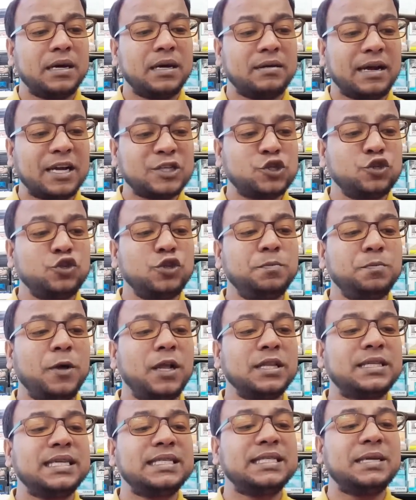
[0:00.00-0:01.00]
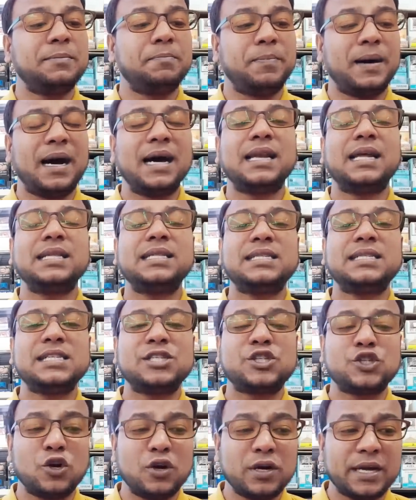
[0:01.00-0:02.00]
রাষ্ট্রদূত বলছেন যে
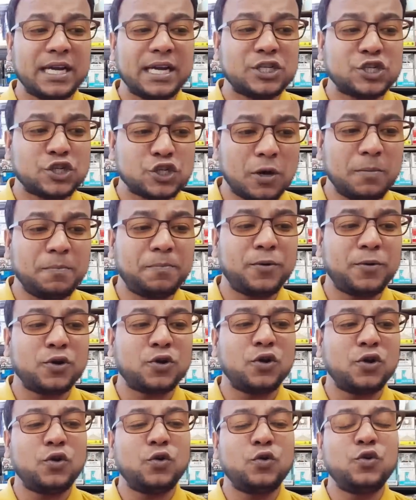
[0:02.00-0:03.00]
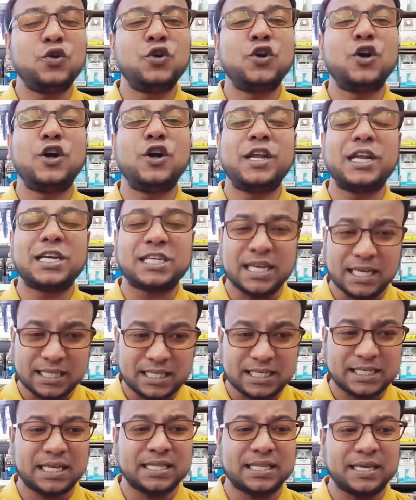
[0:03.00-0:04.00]
বাংলাদেশের সঙ্গে সম্পর্ক উন্নয়নের
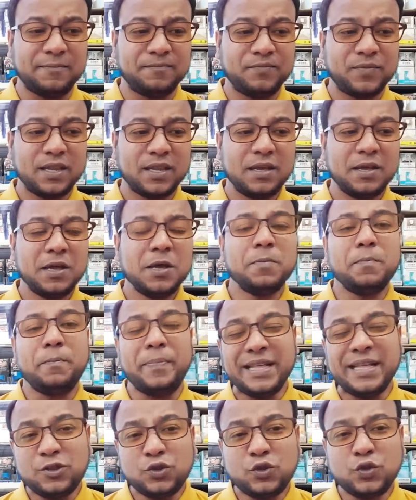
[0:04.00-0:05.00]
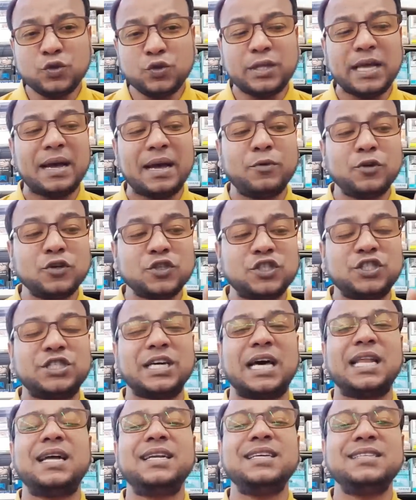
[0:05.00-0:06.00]
সাথে সাথে বিদ্যুৎ এবং
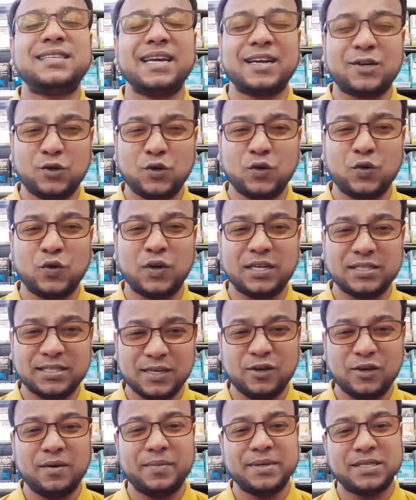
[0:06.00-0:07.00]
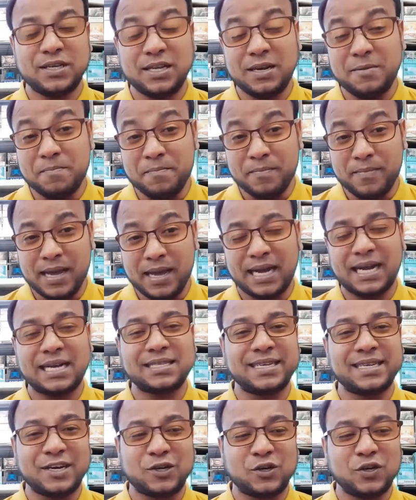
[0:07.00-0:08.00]
জ্বালানি সেক্টরগুলো যেগুলো বেসিক্যালি মেগা
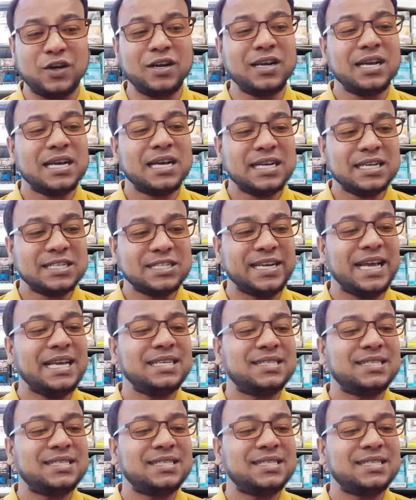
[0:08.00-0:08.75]
সেক্টর সেই